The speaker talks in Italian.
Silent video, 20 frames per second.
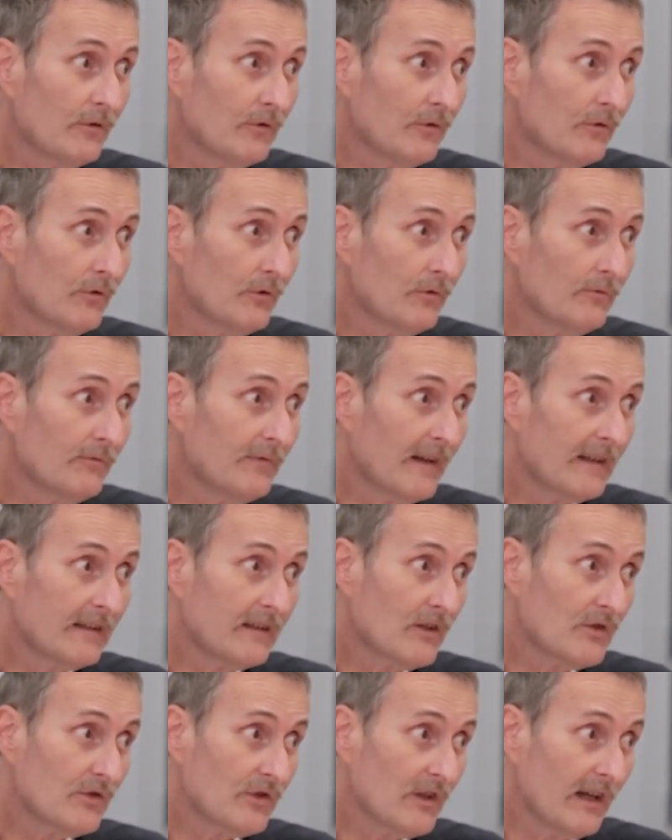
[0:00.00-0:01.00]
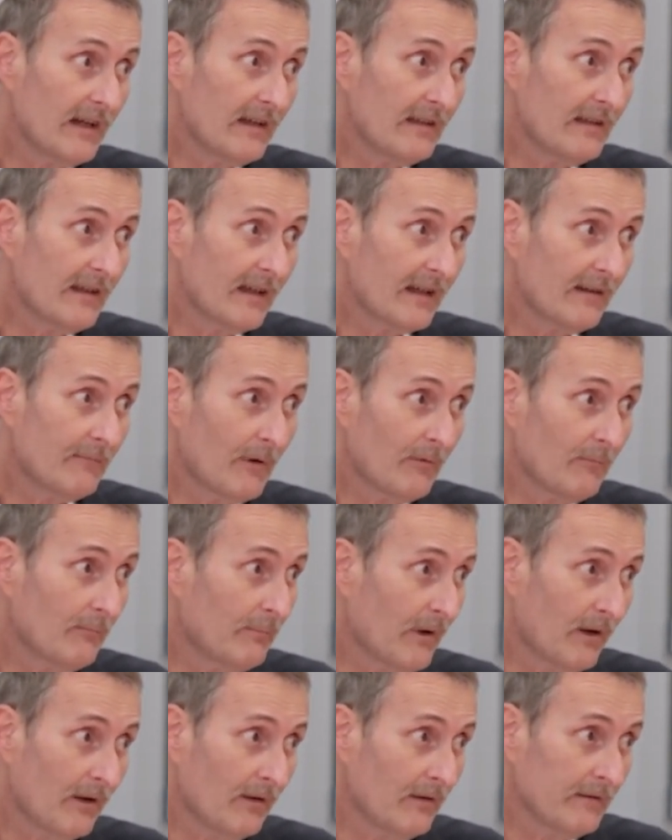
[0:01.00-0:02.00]
non fatta scegliere ma un
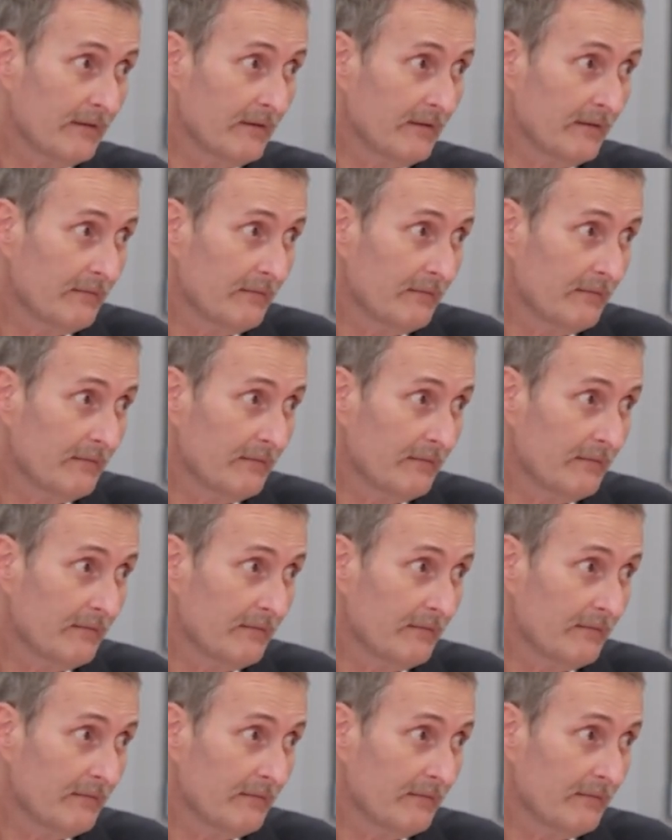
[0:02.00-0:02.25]
po'